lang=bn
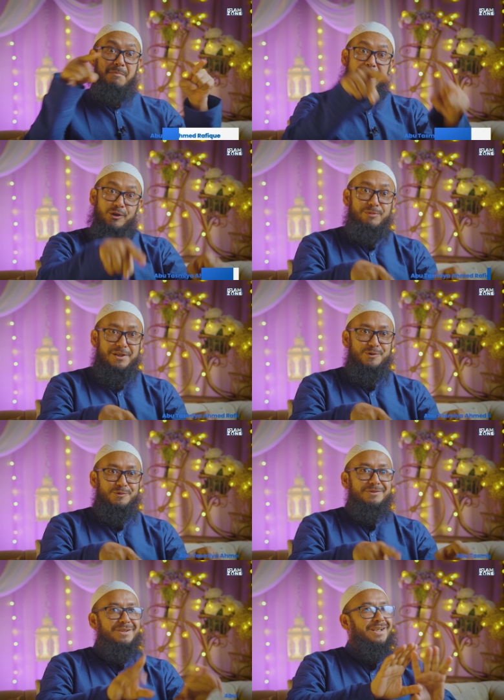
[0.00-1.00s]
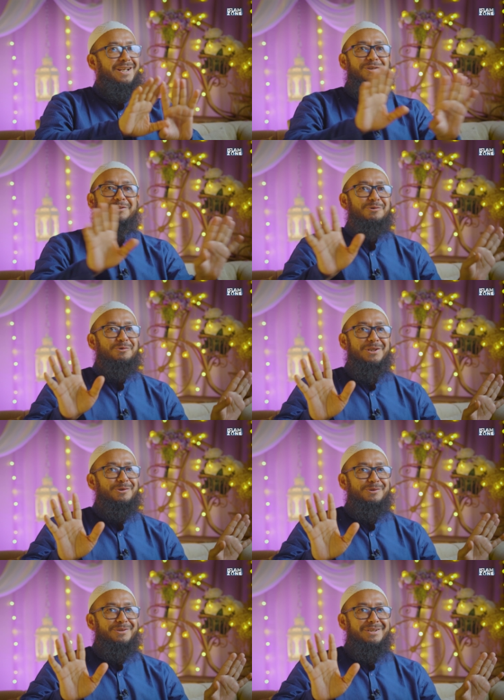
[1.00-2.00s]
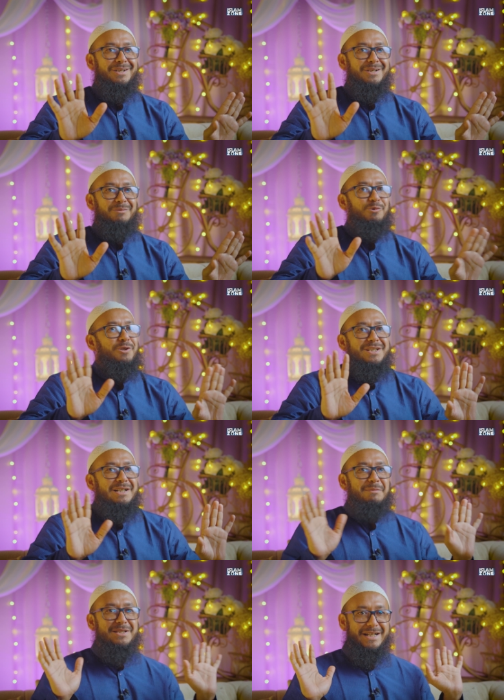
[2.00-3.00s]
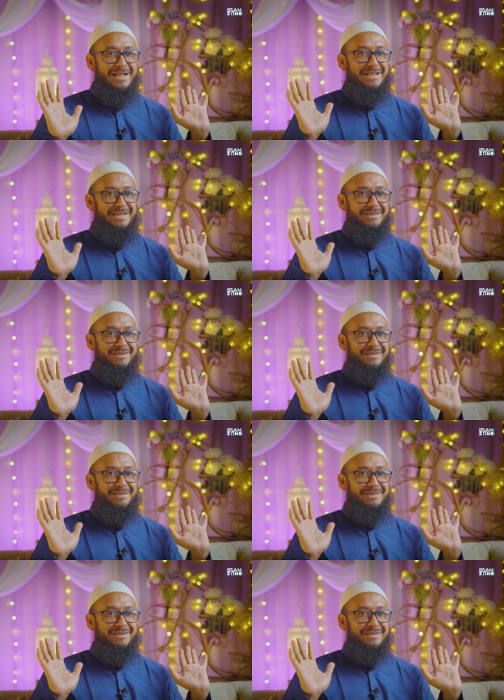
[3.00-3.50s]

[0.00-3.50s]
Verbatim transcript: ভালোবাসো এ কথা কোথাও বলেছেন আমার জানা নেই